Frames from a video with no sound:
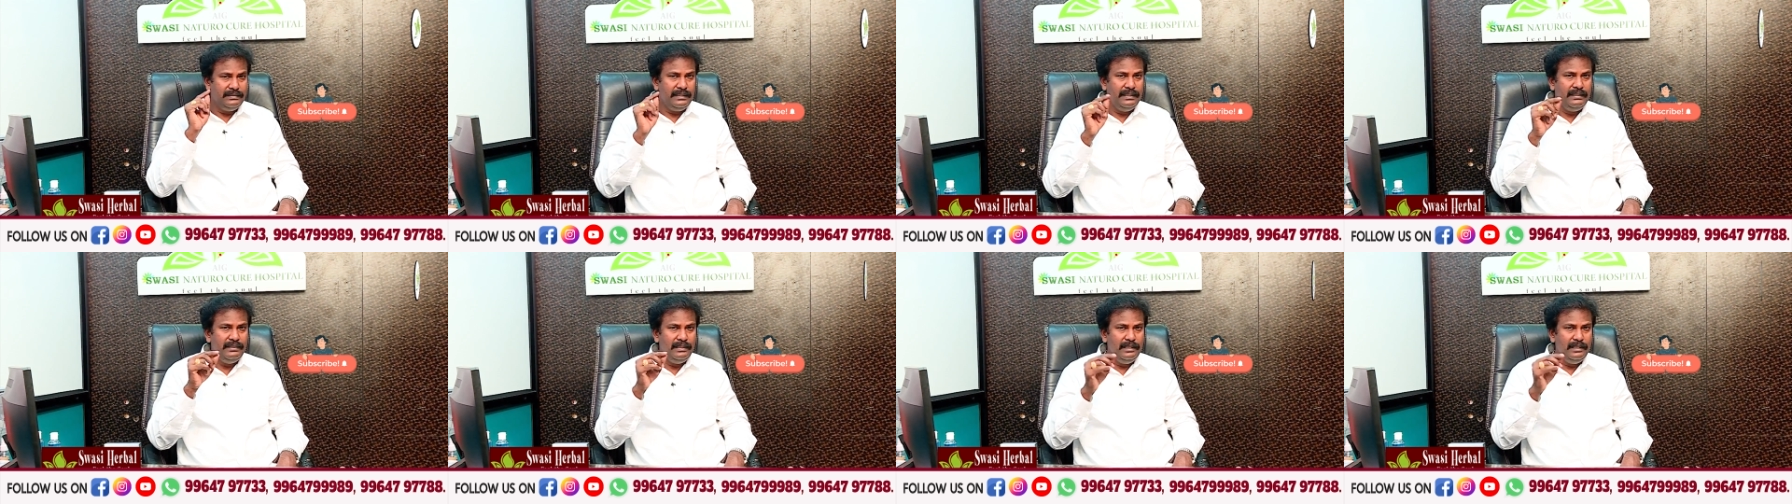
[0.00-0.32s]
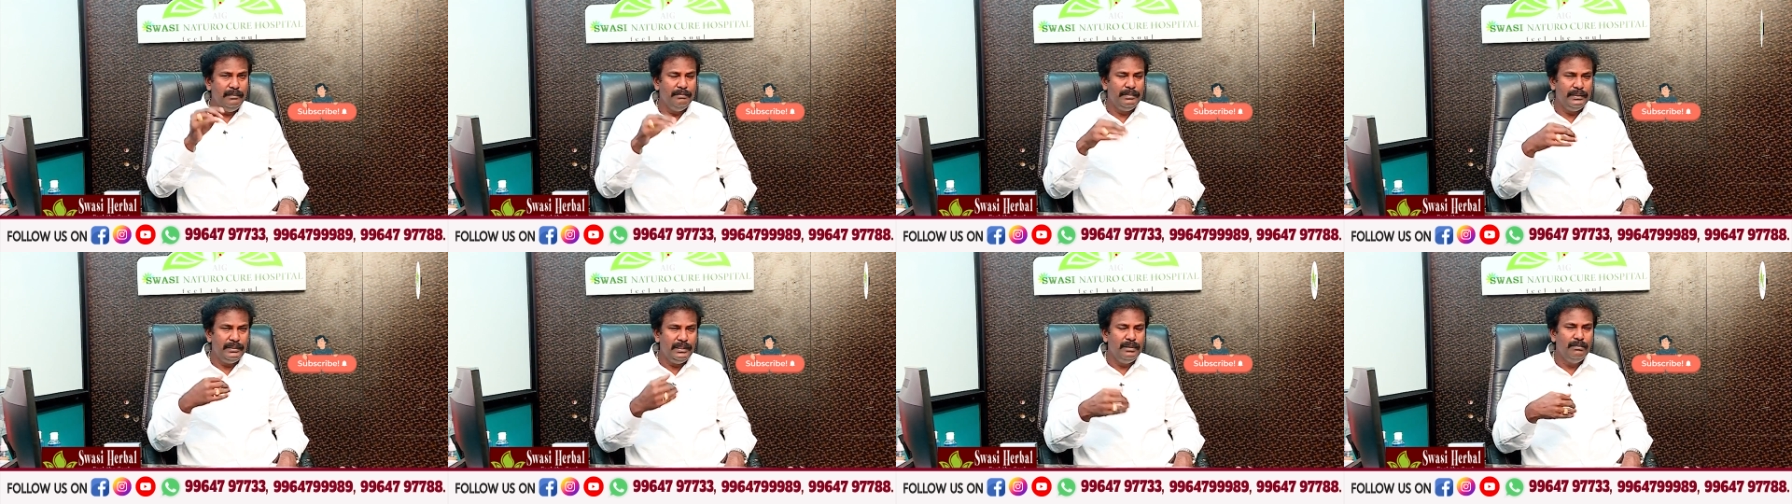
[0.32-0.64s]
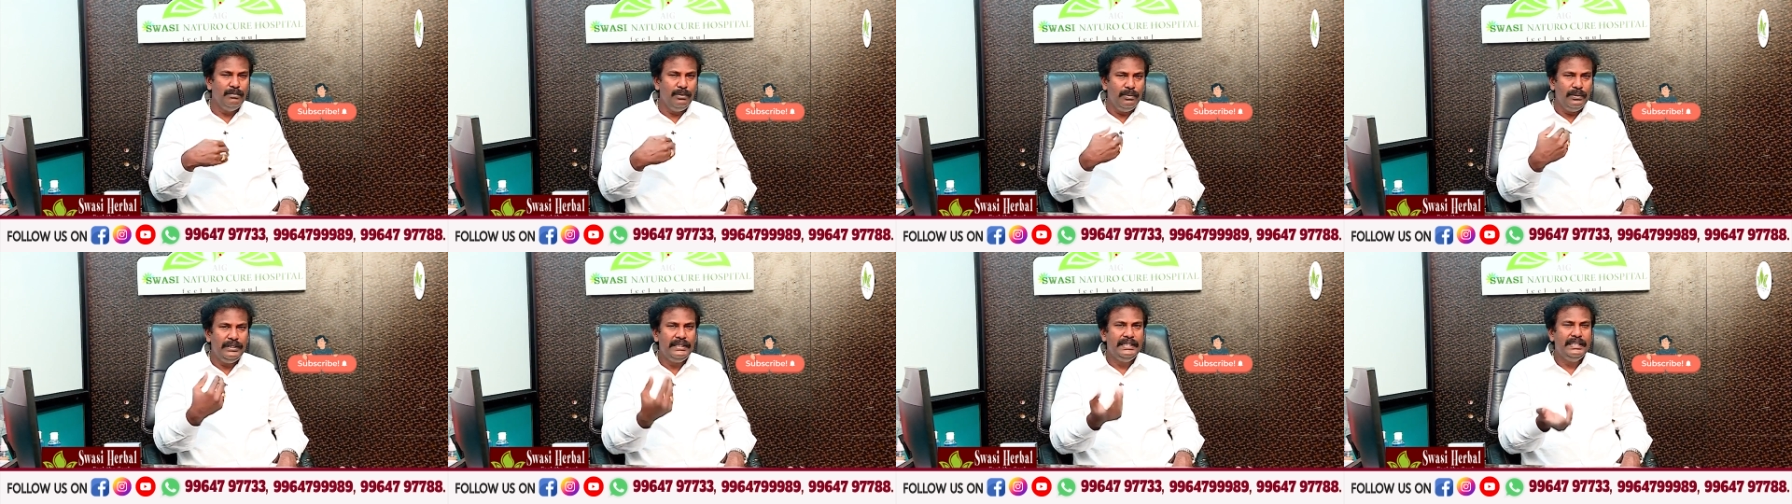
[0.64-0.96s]
செய்தி இப்போ
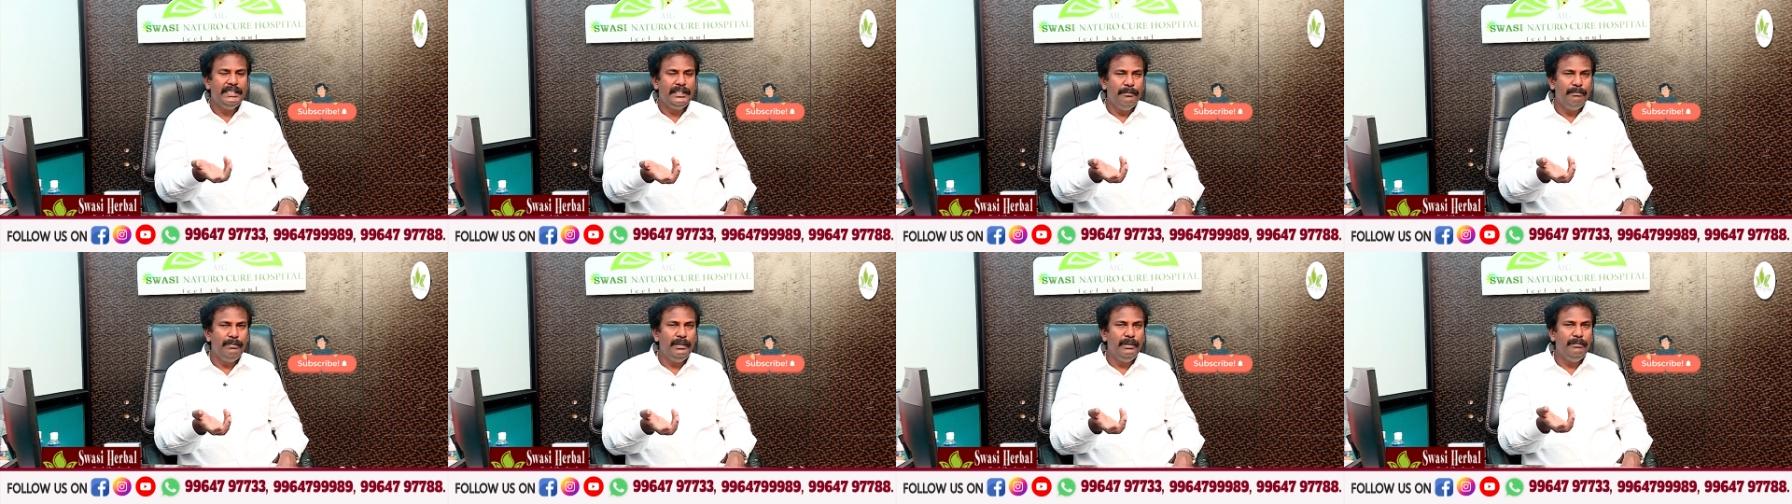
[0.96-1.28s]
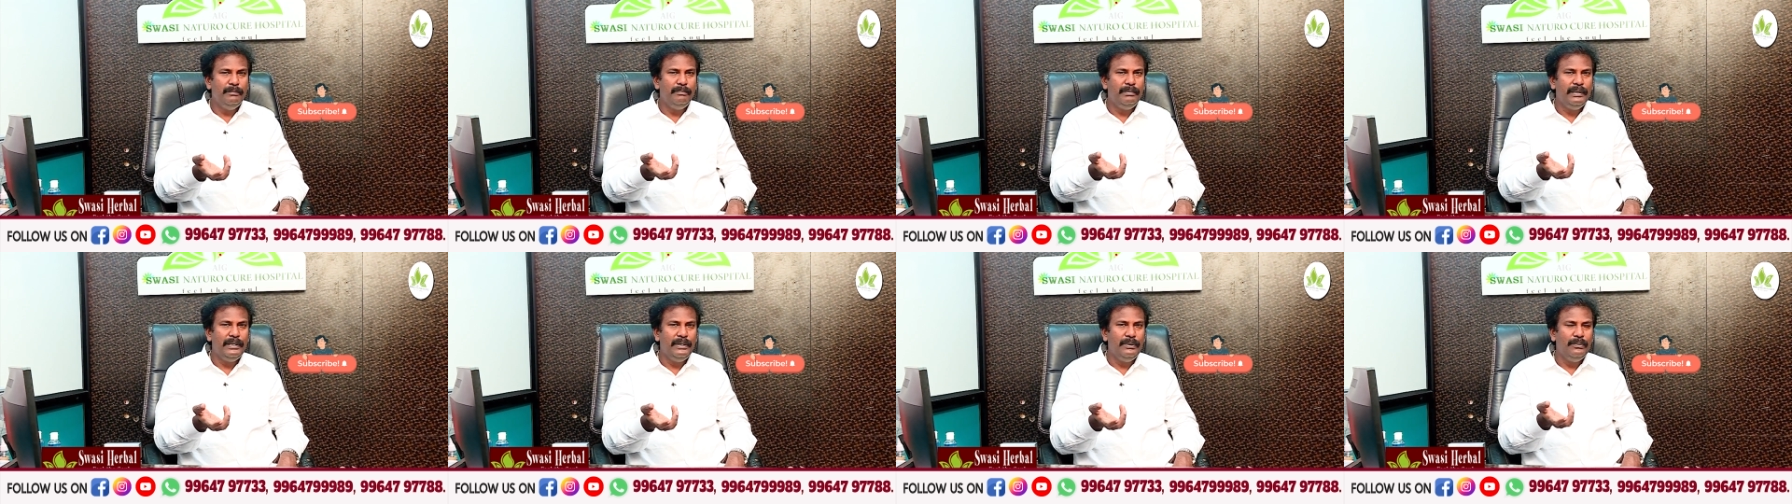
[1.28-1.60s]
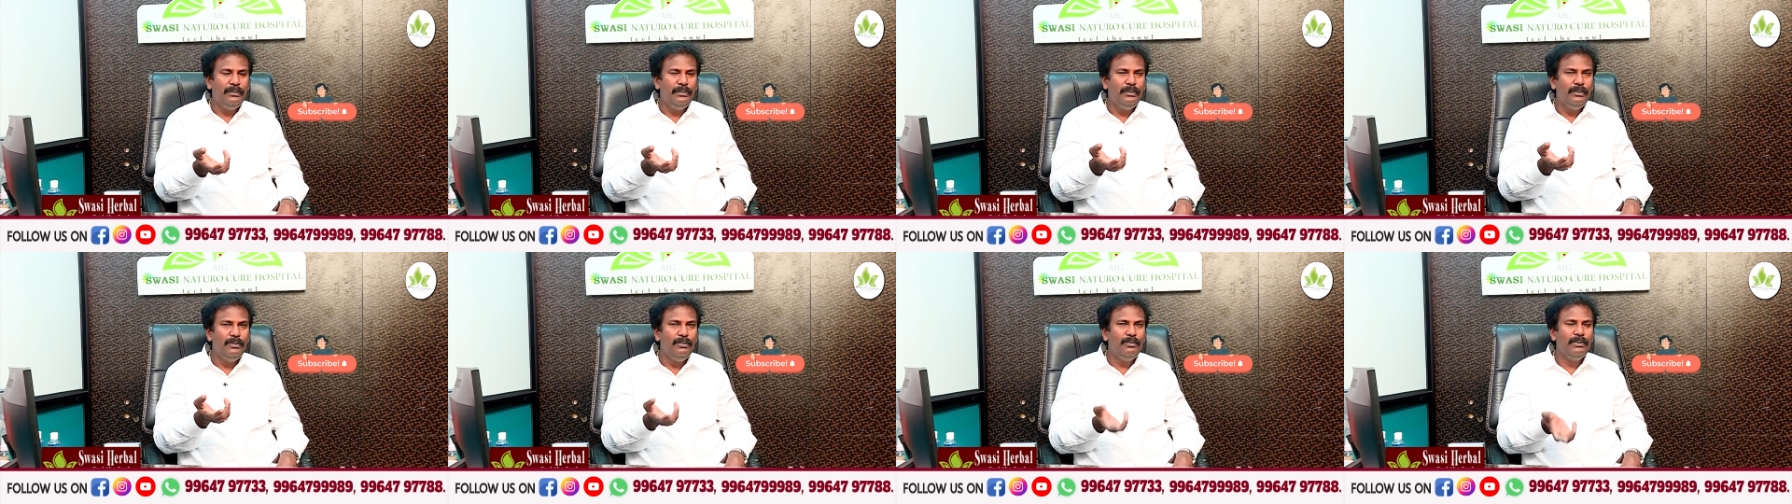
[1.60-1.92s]
திரும்ப நீங்கள் ரிப்ளை பண்ணணும்